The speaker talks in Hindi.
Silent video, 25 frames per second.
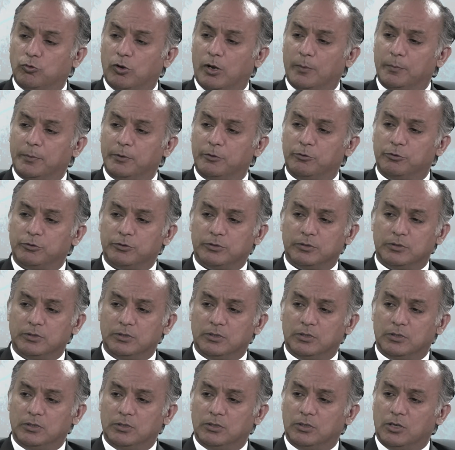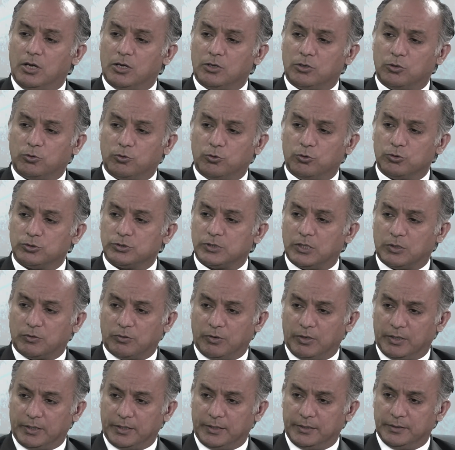वहाँ पे वो लॉ का कोर्स
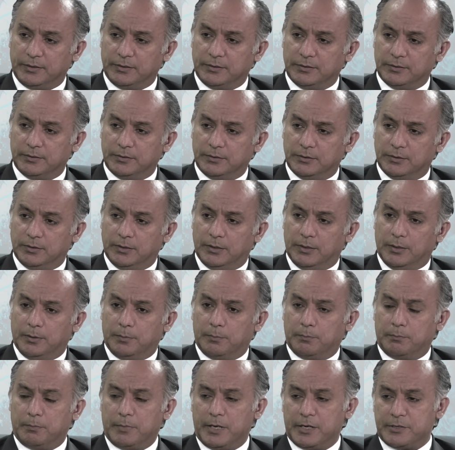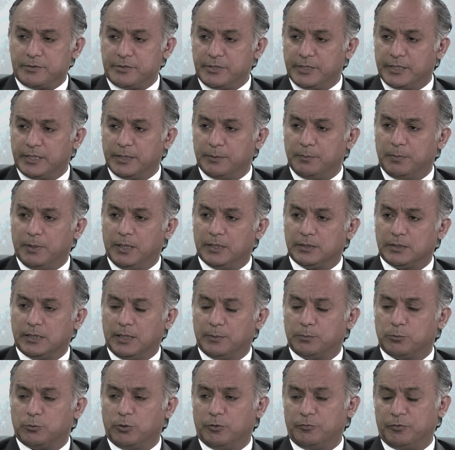करवा रहे हैं मैट्रिक के बाद
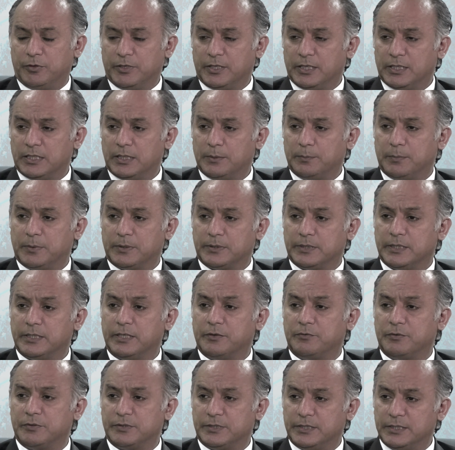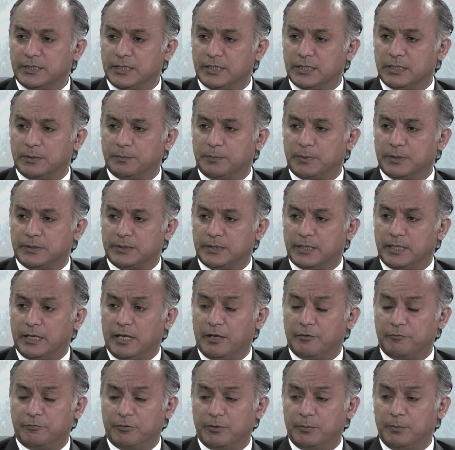आपको एफ़ करना पड़ता है या एफ करना पड़ता है
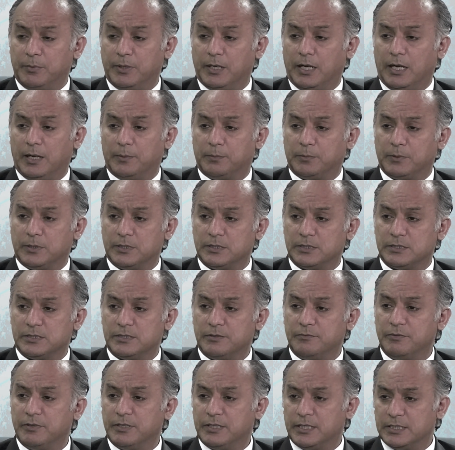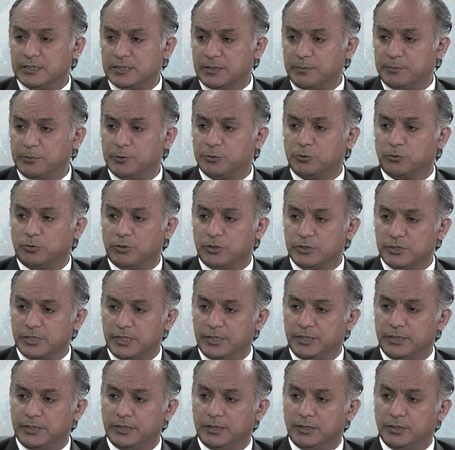एफ़ में आपका सिविक का सब्जेक्ट होना
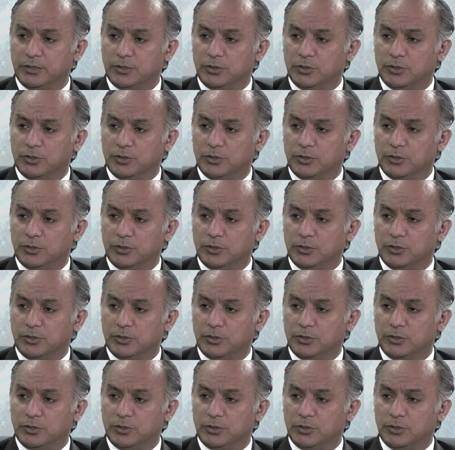चाहिए